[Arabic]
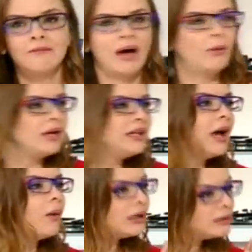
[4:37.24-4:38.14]
مع
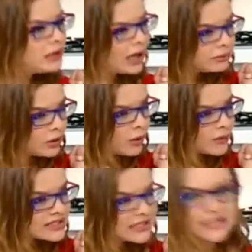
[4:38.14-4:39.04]
اولادنا اوقات بنلعب دور
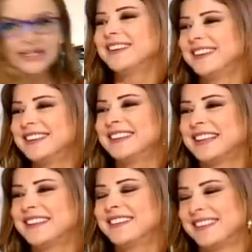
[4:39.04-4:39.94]
الوسيط إيه. اذا هن عم
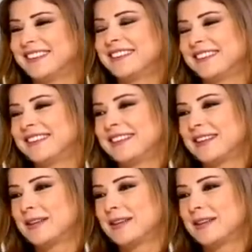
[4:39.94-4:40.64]
يتخانقوا مش